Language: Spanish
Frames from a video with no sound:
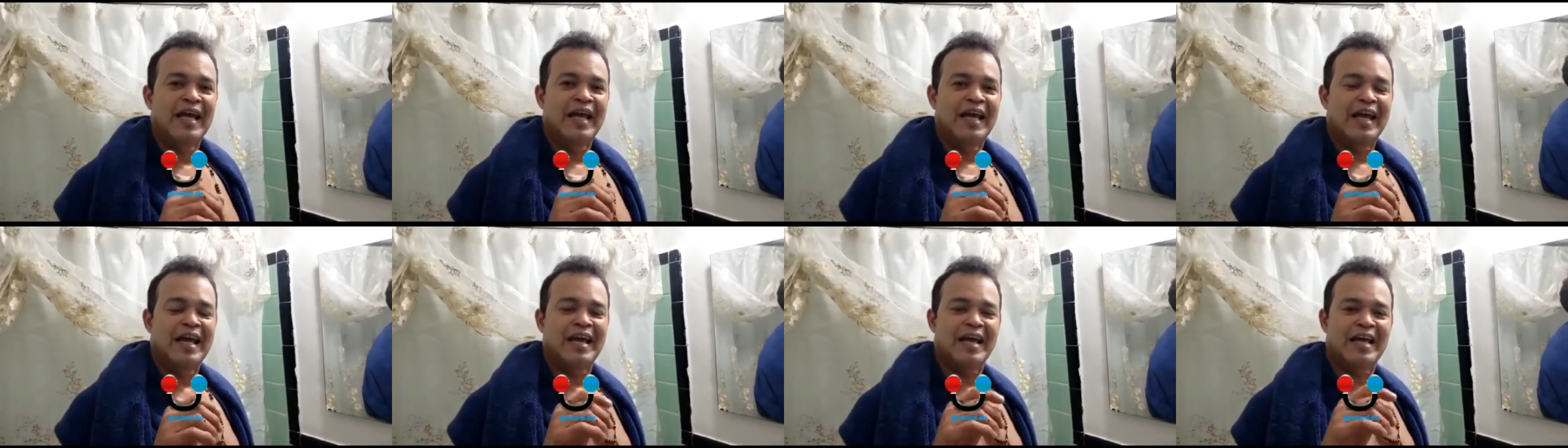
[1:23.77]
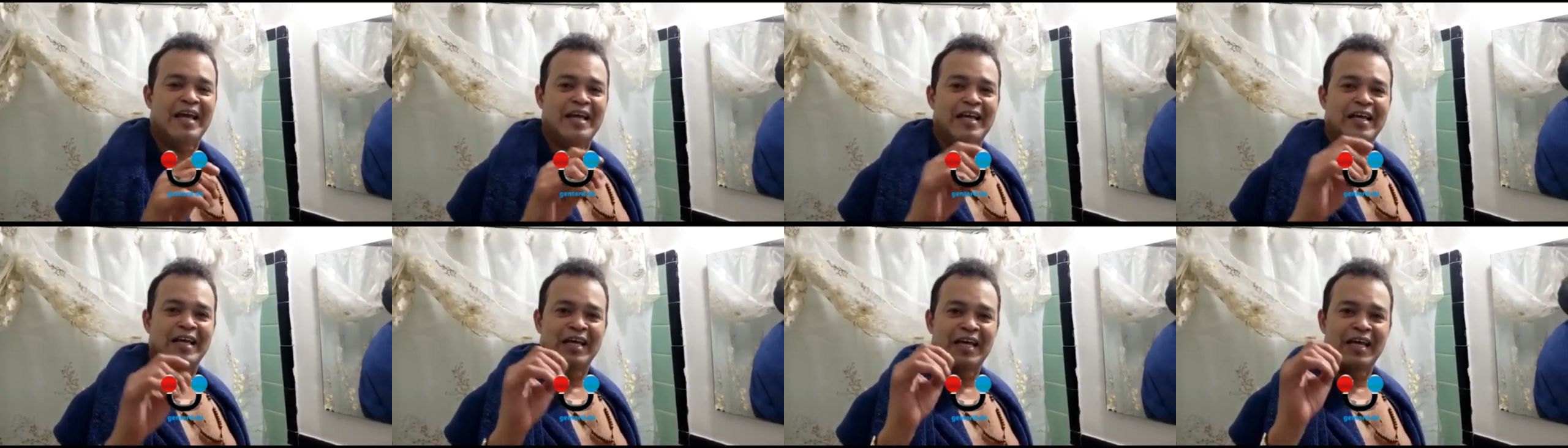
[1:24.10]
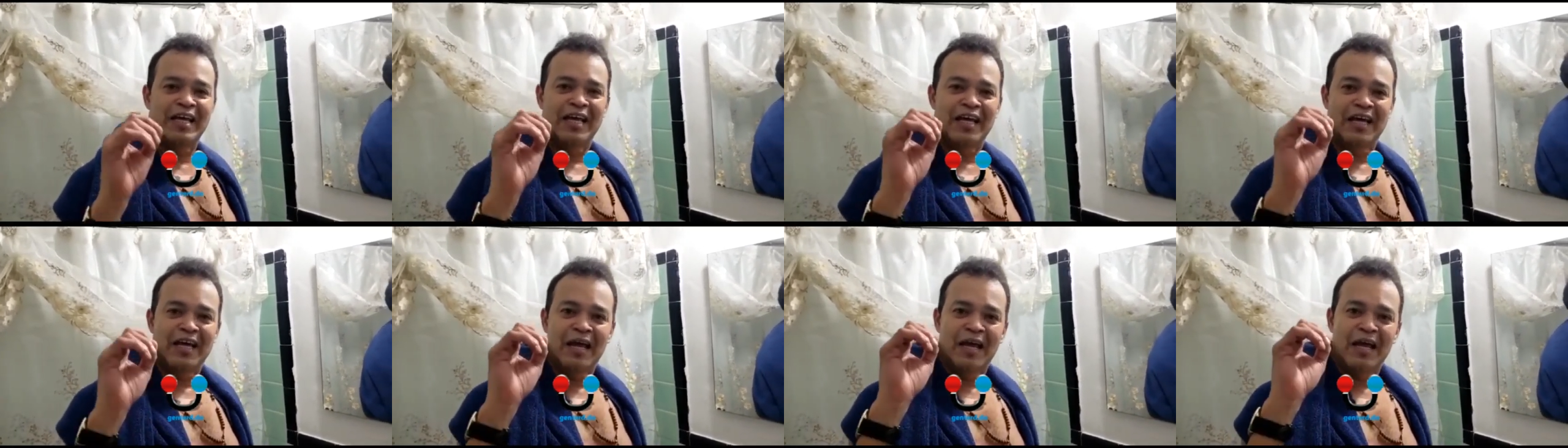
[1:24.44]

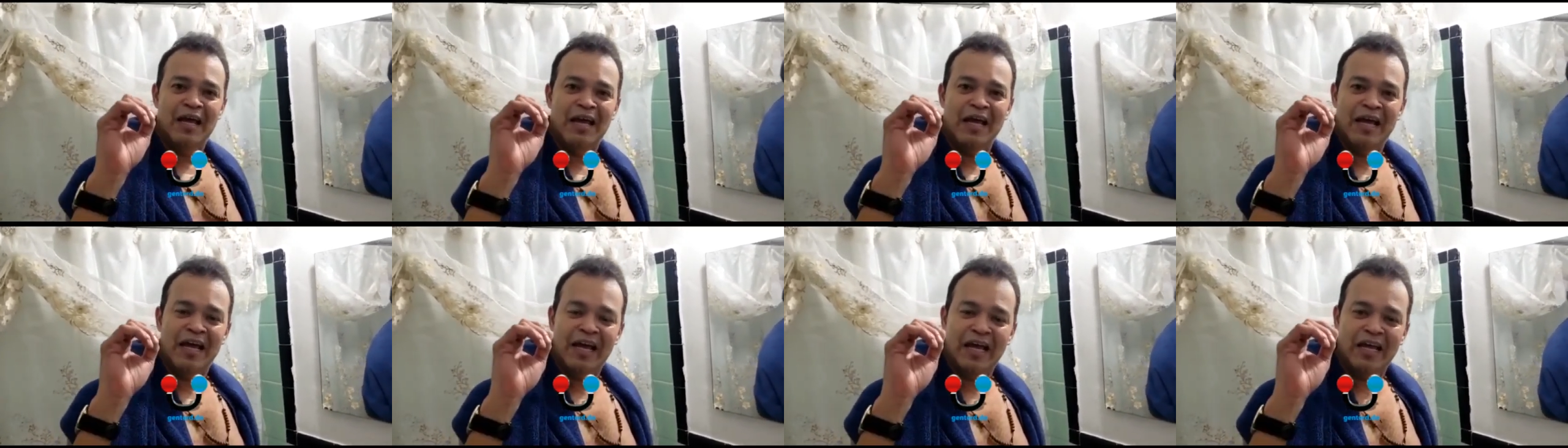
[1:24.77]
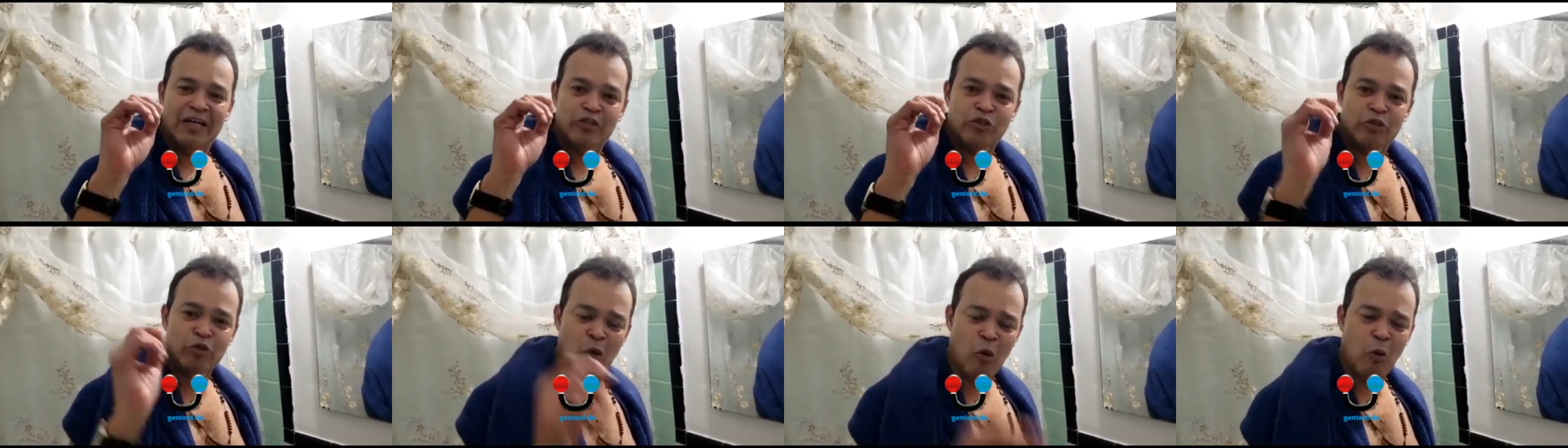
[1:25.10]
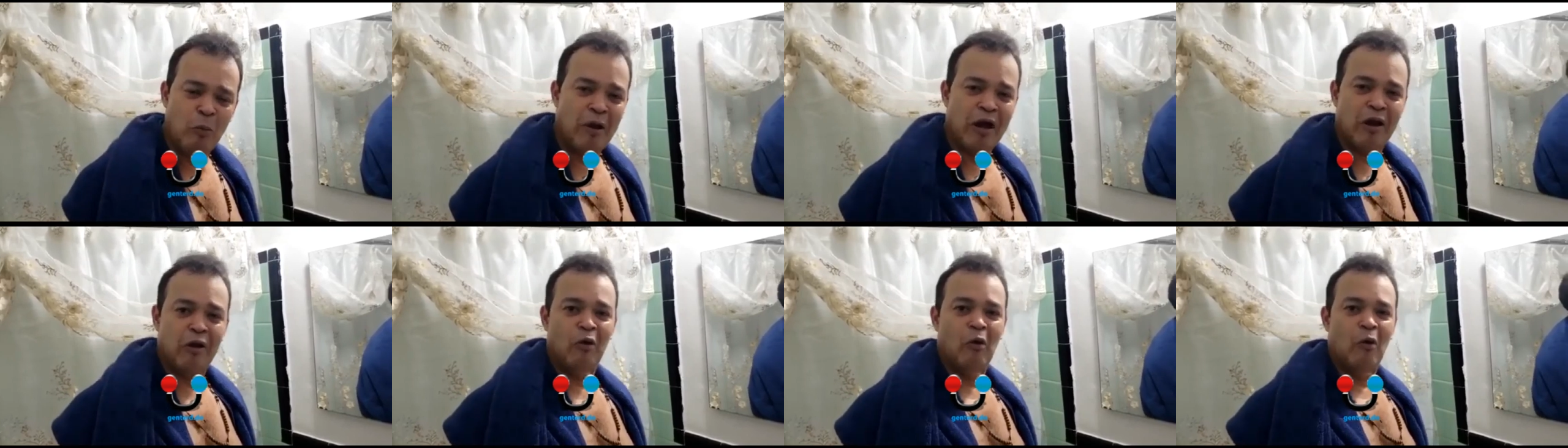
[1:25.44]
y
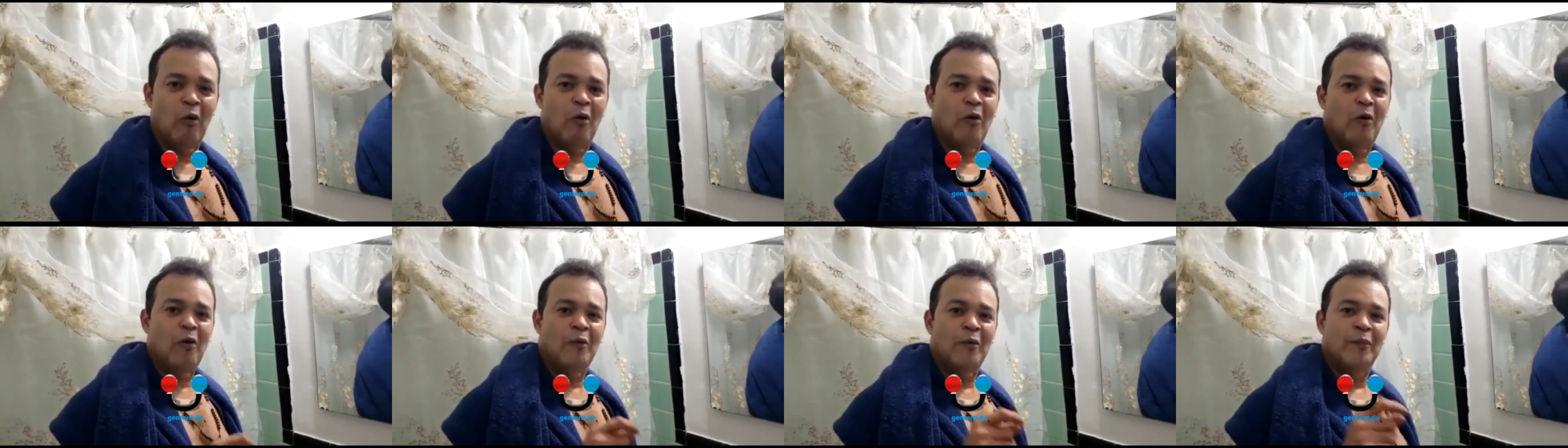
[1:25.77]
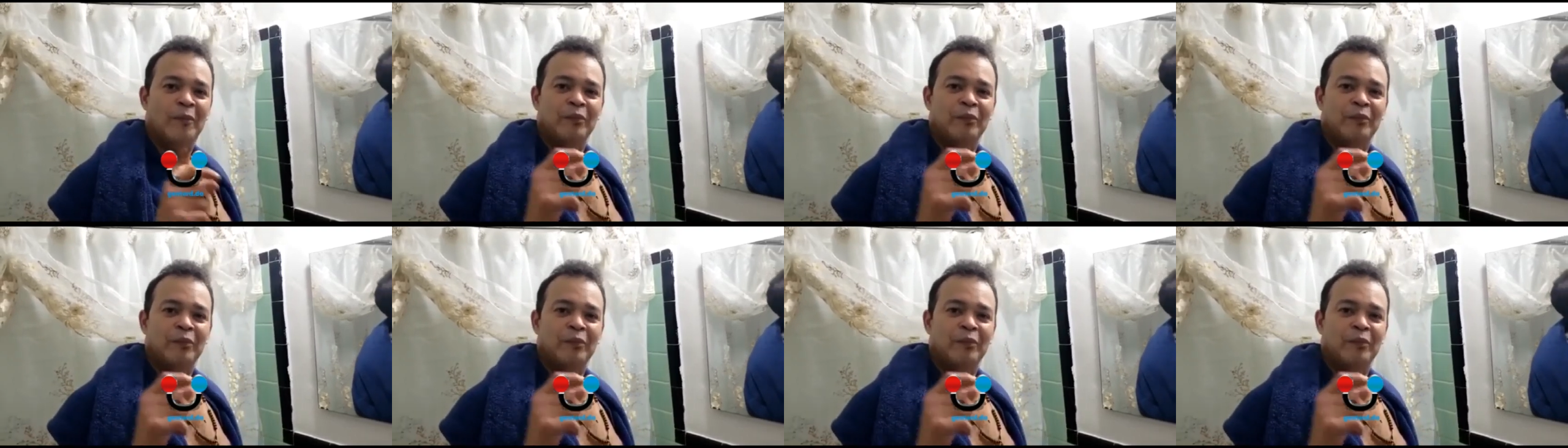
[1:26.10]
súbanlo